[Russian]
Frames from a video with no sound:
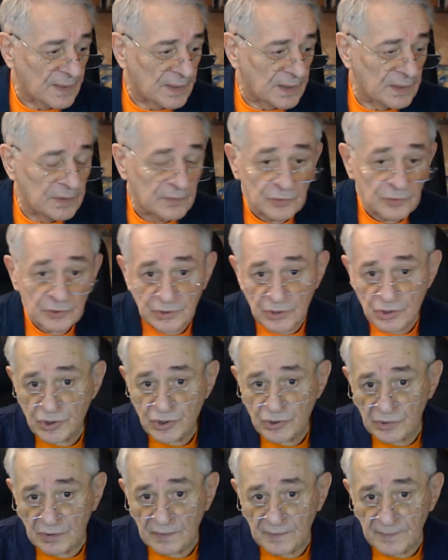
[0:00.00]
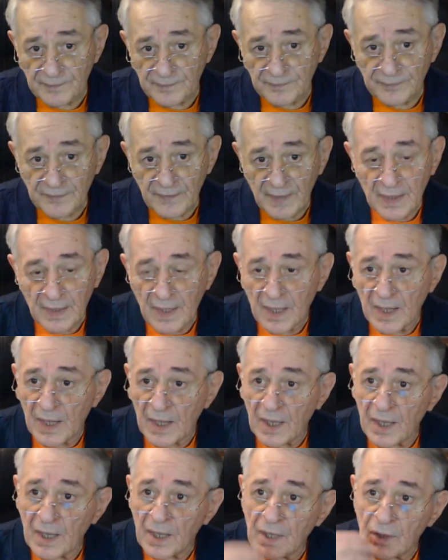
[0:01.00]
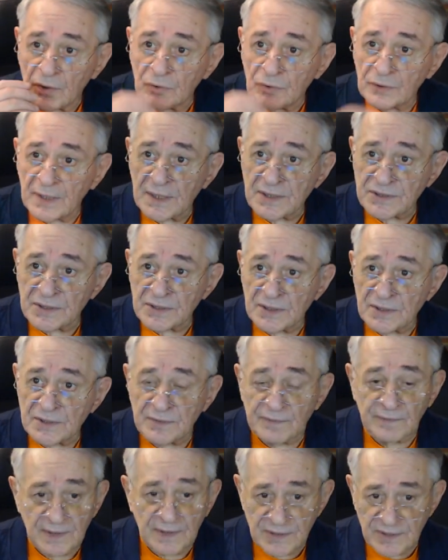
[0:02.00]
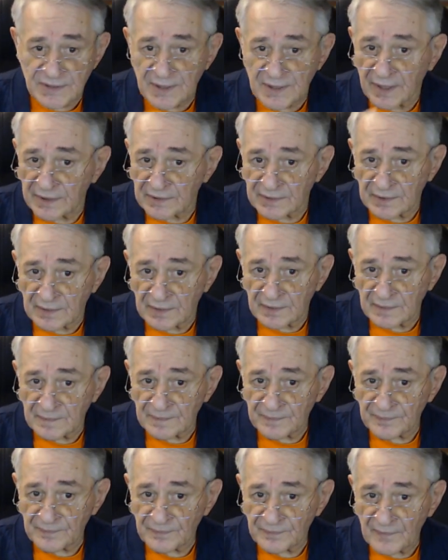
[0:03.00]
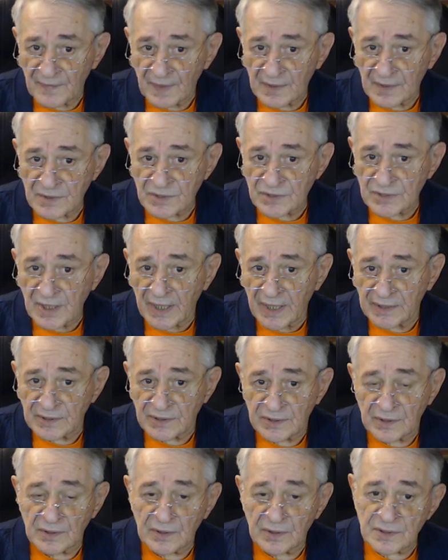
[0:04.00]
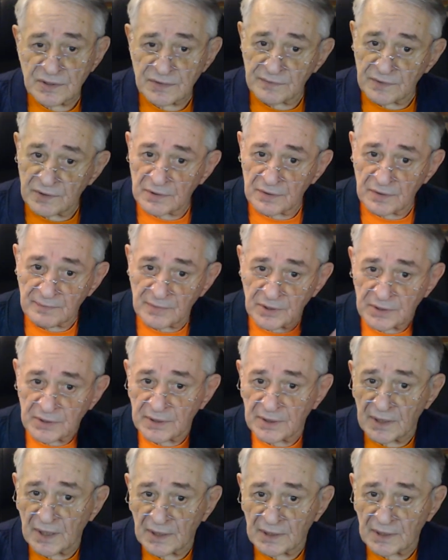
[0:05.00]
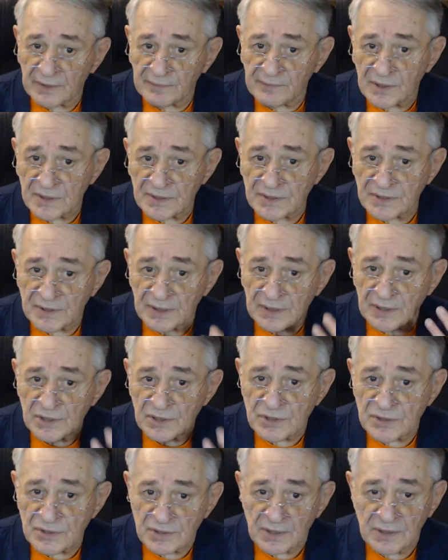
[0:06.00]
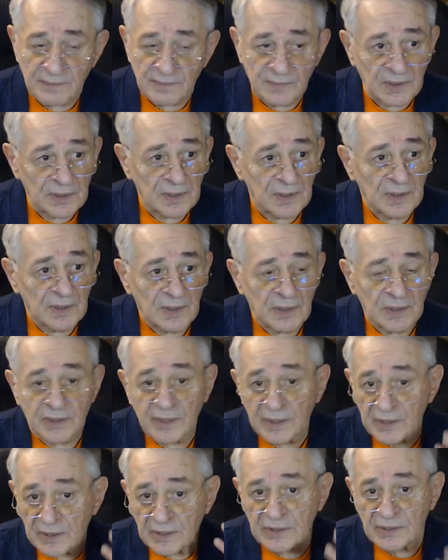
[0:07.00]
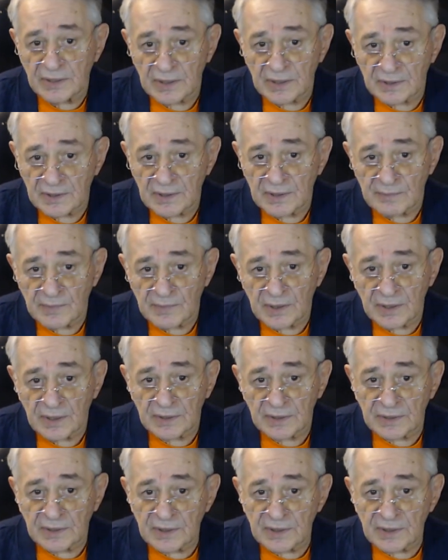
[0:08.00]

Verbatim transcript: И вот еще. У нас есть два сайта. Сайт э, с видеоматериалами историческими, раритетными, это